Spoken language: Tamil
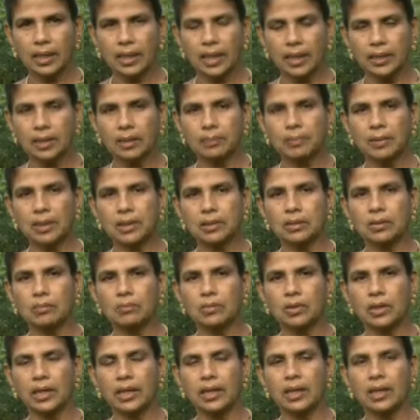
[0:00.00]
கட்டுப்படுத்தும்
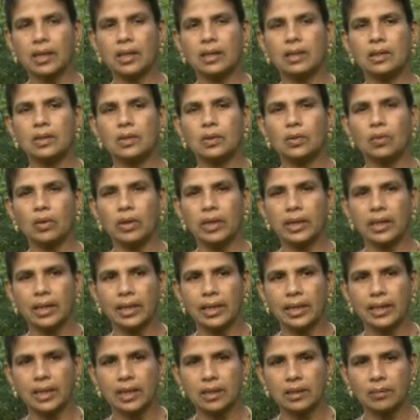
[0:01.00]
முறைகள்
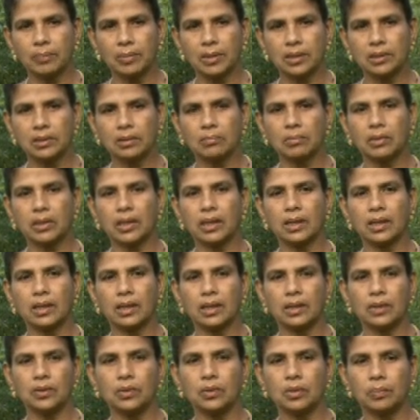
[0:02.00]
நோய்களை கட்டுப்படுத்தும்
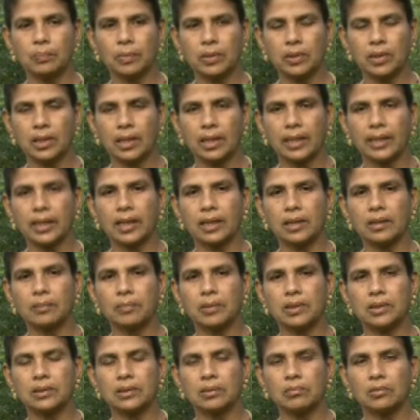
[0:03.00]
முறைகள் நூற்பொருட்களை
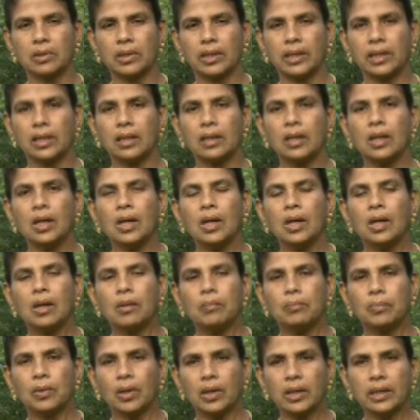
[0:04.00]
கட்டுப்படுத்தும் முறைகள்
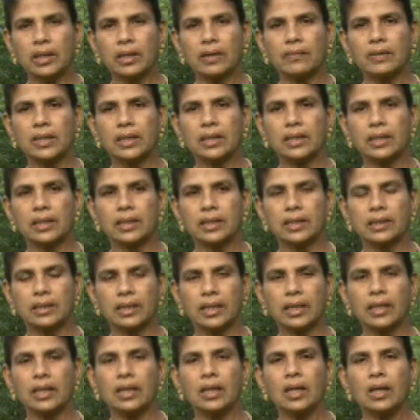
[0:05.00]
போன்றவற்றை
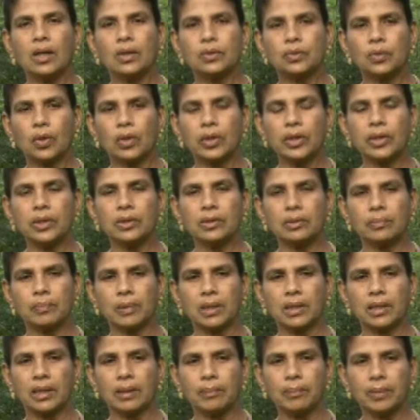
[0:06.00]

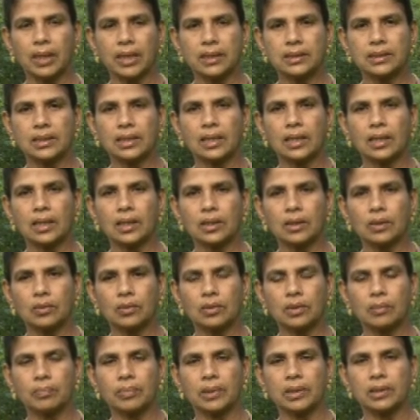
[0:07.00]
தொழில்நுட்பங்களை பயிற்சிகளாக
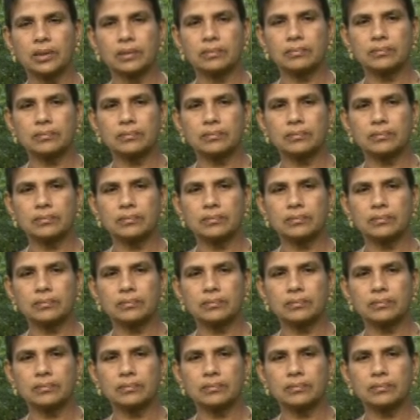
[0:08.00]
கொடுப்பது